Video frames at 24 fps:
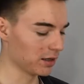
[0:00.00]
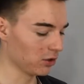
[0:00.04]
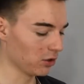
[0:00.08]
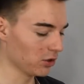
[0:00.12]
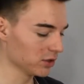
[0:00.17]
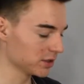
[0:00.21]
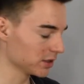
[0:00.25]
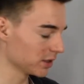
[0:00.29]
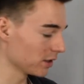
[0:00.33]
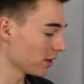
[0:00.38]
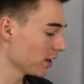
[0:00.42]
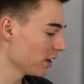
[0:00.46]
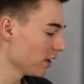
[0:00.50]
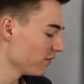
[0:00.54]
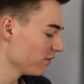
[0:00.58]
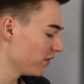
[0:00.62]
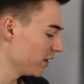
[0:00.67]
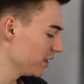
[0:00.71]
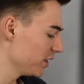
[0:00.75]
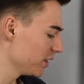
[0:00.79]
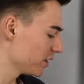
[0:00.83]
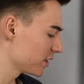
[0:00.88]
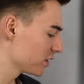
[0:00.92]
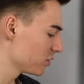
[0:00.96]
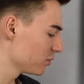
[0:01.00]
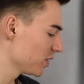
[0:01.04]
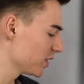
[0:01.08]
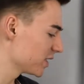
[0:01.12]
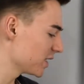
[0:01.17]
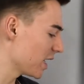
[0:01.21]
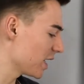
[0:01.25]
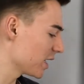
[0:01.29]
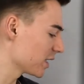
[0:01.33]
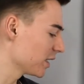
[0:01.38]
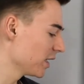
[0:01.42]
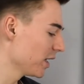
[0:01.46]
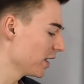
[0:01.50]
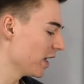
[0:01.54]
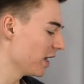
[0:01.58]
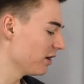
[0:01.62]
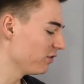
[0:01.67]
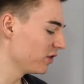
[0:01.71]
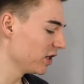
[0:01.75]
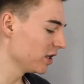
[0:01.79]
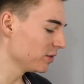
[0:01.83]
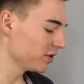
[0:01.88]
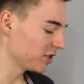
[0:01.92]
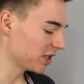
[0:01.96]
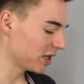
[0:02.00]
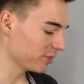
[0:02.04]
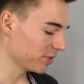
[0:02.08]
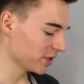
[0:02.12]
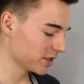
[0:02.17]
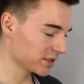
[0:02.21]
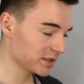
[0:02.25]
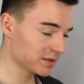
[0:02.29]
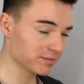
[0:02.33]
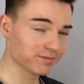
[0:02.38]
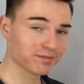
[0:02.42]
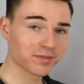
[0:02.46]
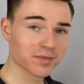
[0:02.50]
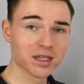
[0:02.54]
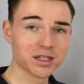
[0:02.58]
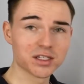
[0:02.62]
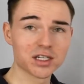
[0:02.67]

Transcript: Leute, wenn ihr zu mir sagt, hey Philipp, ich habe jetzt,